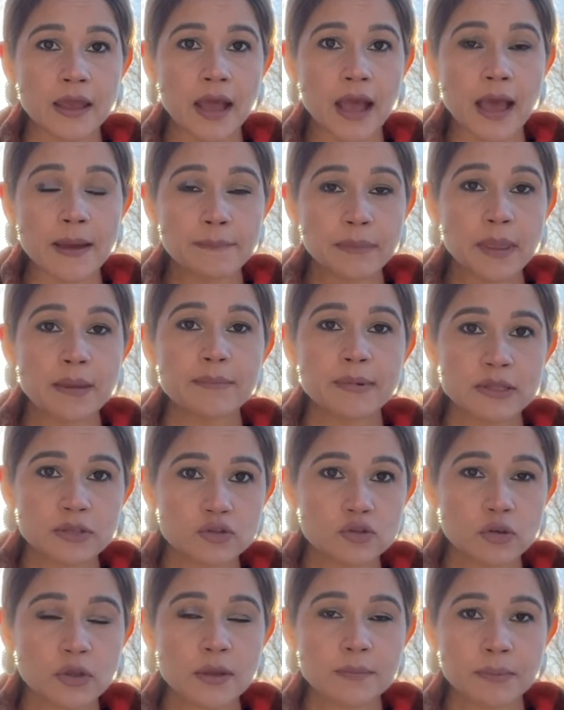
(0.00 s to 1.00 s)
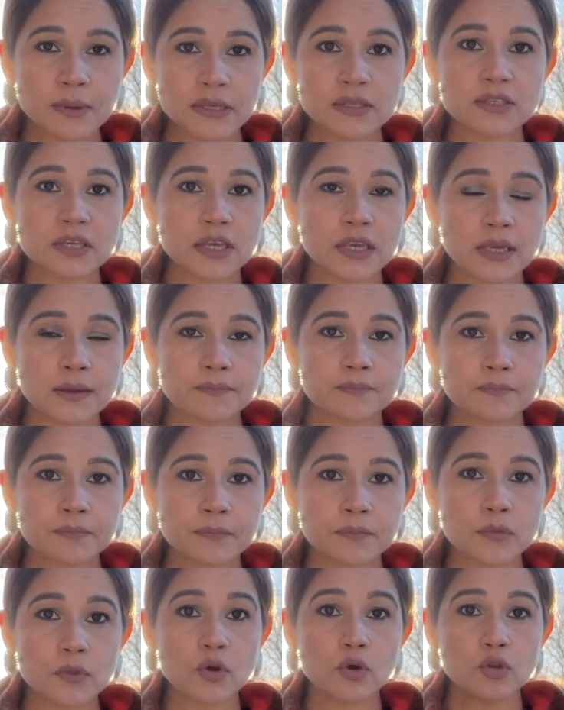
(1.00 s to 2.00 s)
आपके बच्चों के पीछे
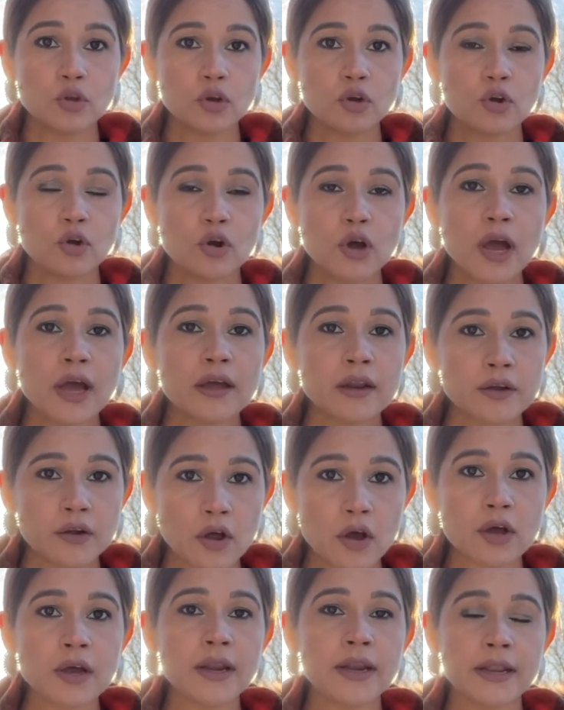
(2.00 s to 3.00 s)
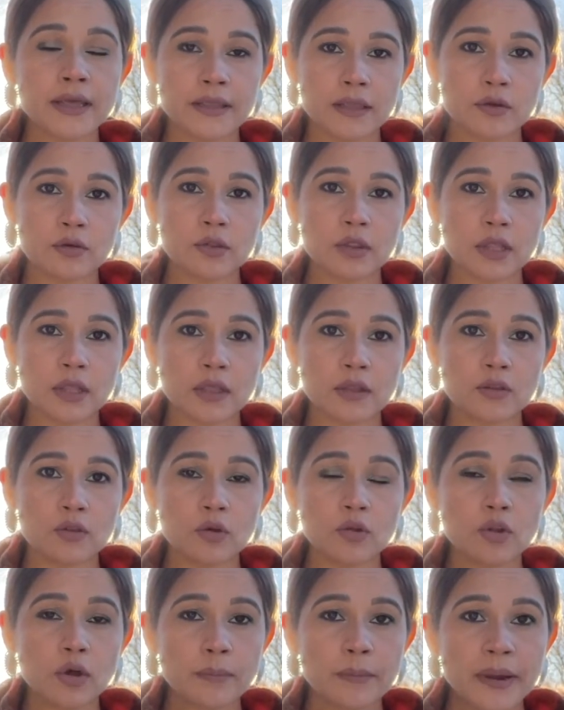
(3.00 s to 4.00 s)
दो दो नौकर नौकर लगे होते हैं
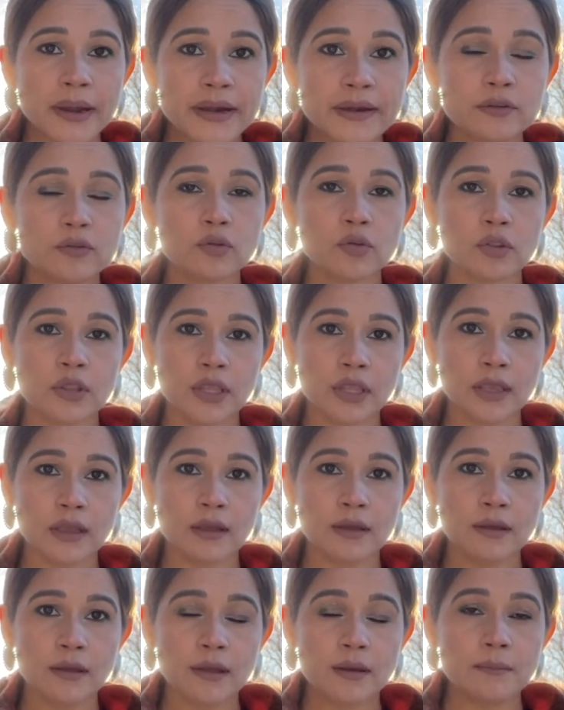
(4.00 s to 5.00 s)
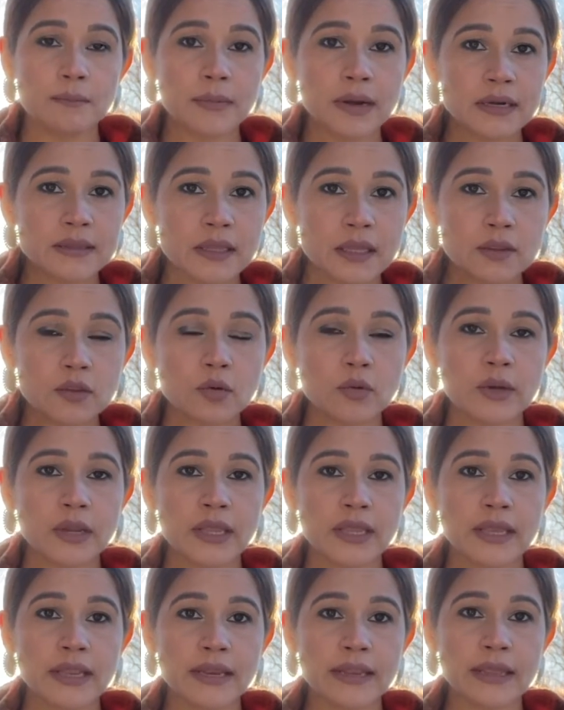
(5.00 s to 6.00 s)
दो दो मेड्स होती हैं बर्तन धोने
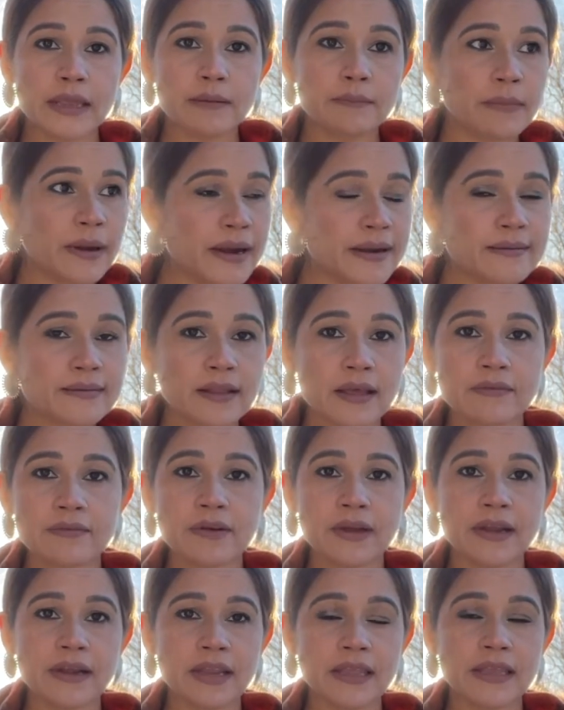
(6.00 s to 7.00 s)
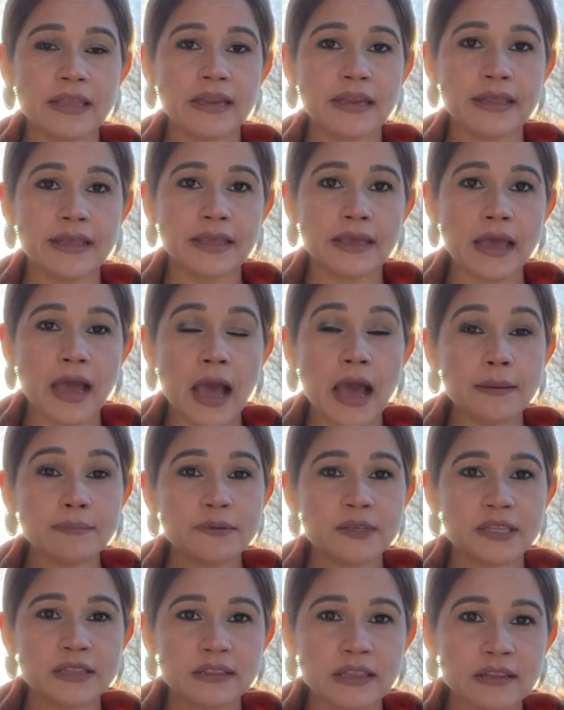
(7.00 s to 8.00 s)
के लिए बैट साफ करने के लिए आप
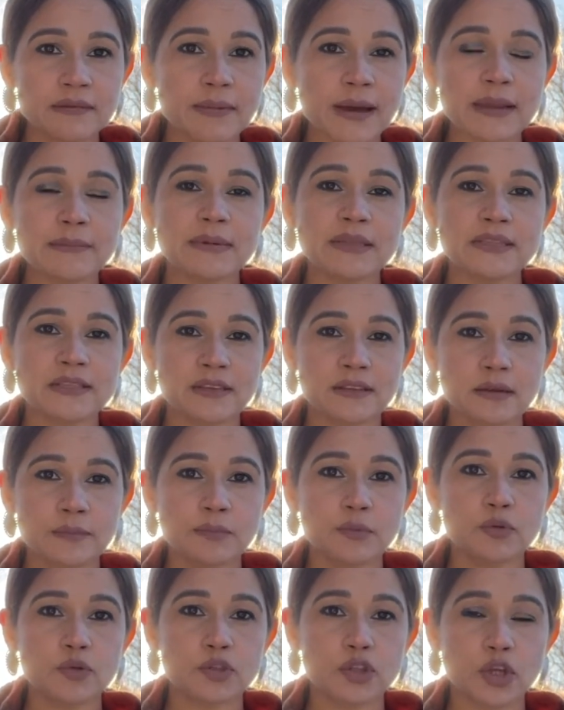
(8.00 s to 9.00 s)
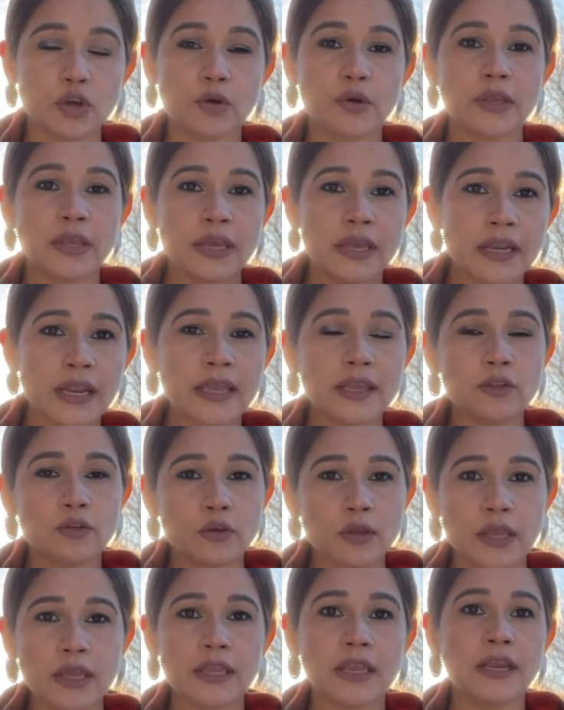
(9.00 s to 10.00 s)
छत्तीस बार बच्चे से पूछते हो ये नहीं तो
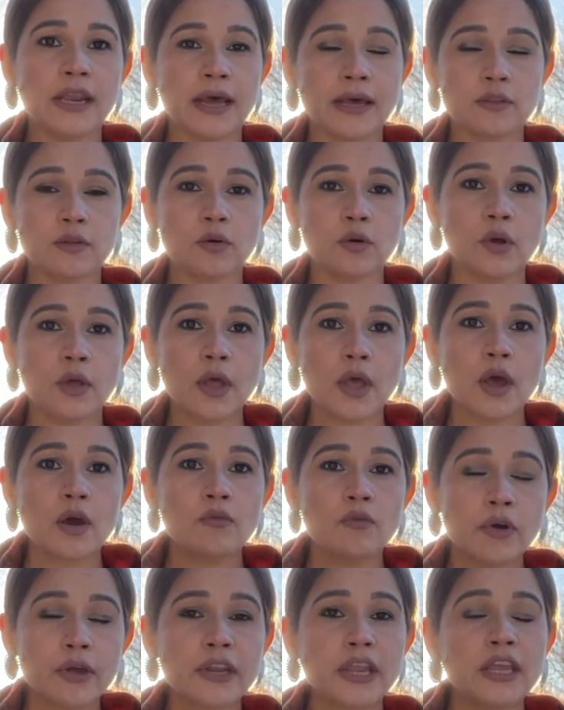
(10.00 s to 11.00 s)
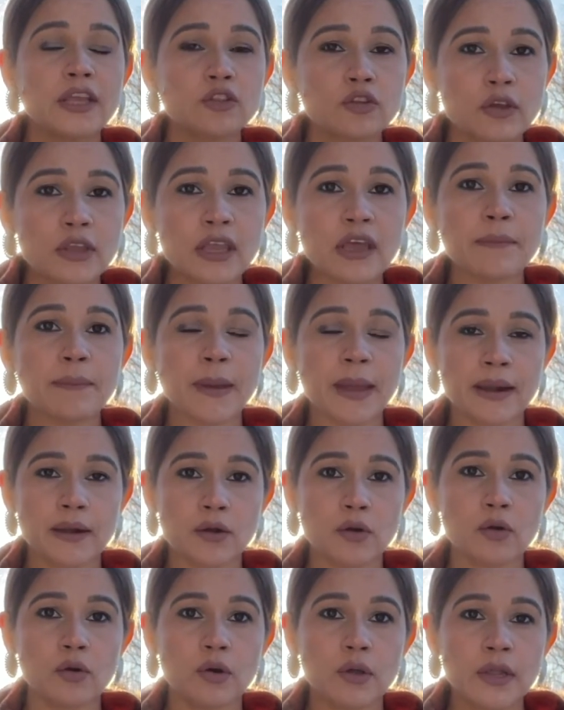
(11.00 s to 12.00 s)
ये खिला दो वो नहीं तो ये पहन
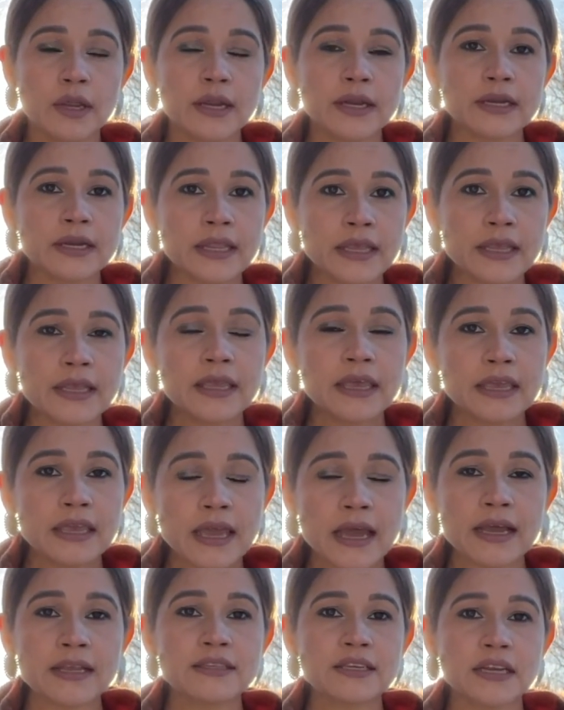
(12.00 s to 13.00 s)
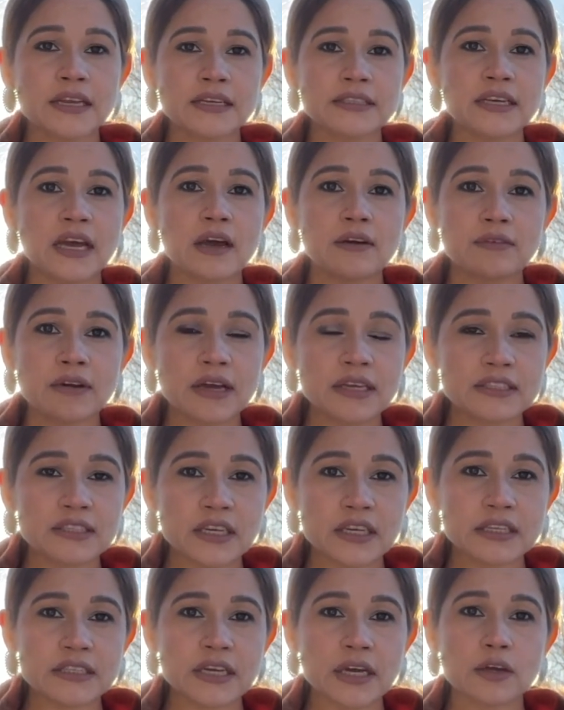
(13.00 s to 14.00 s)
लो ठीक है यहाँ चले जाओ वहाँ
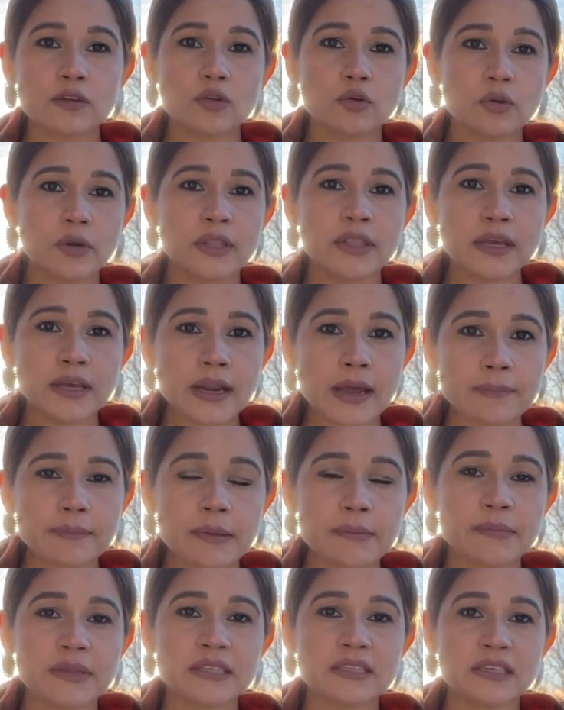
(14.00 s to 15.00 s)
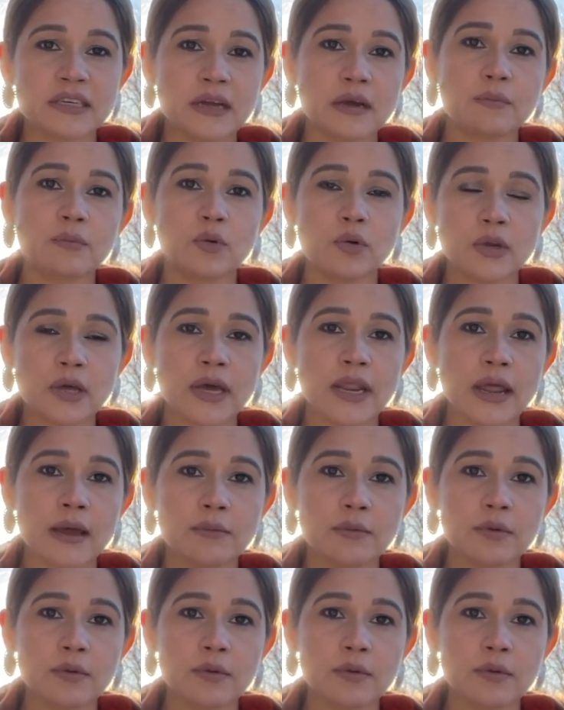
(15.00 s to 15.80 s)
चले जाओ थोड़ी देर आपके बच्चे का मूड खराब